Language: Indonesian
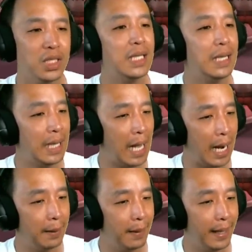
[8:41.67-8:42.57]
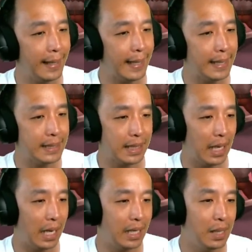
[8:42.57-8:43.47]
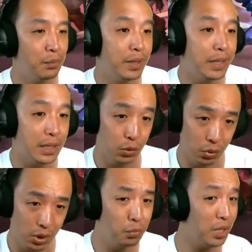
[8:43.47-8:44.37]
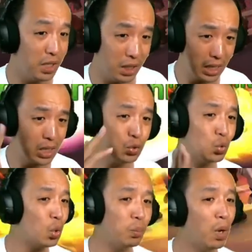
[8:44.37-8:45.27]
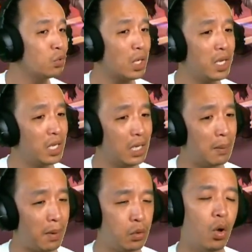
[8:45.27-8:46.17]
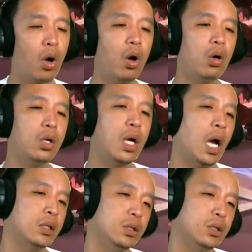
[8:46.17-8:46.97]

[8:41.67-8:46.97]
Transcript: hilang beres. Ada immunity dulu. Immunity aja cukup. Nggak usah heal. Nggak apa. Yo dikasih